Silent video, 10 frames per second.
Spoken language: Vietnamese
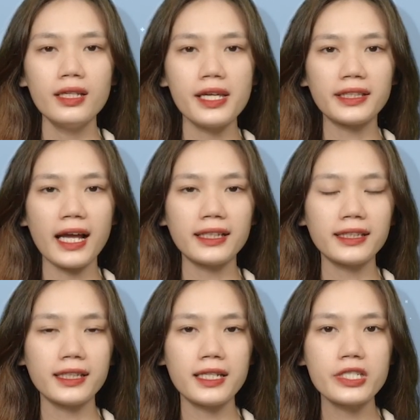Hiện tại thì
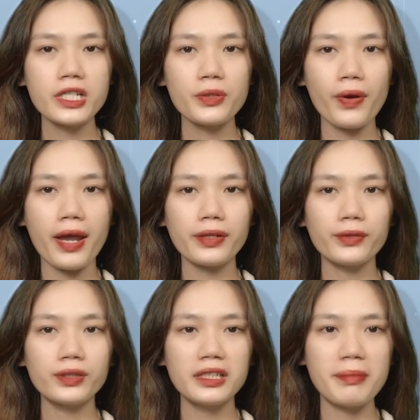tình hình sức khỏe
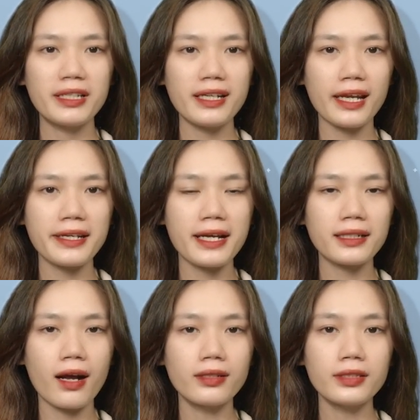của người bệnh này đang
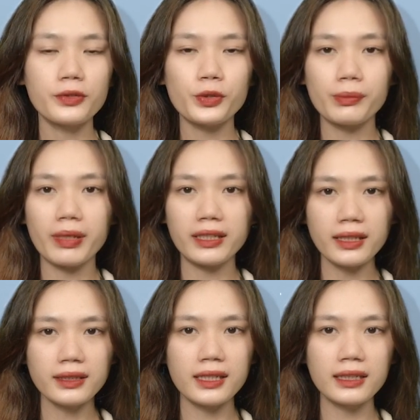có những chuyển biến
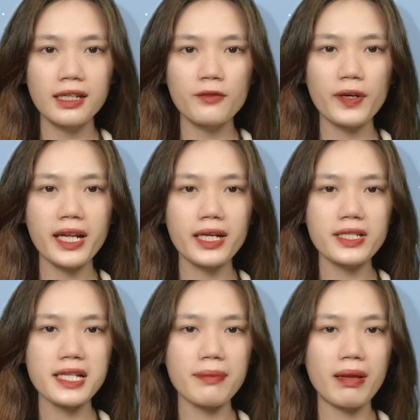tích cực và đây
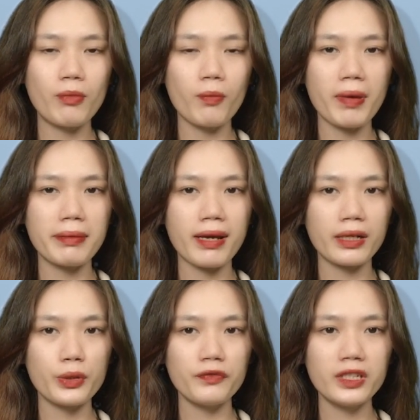được xem là một may
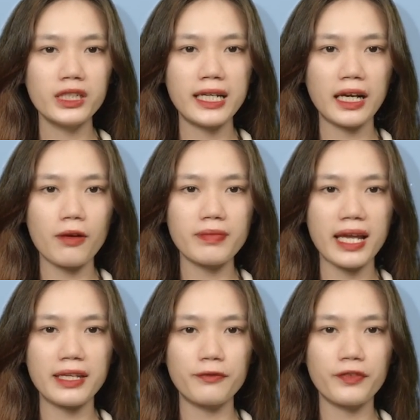mắn đối với người đàn ông
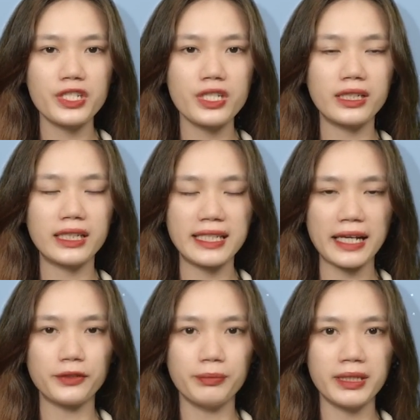này vì sự nghịch
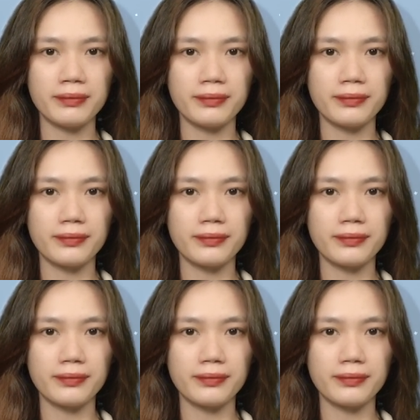giải của mình.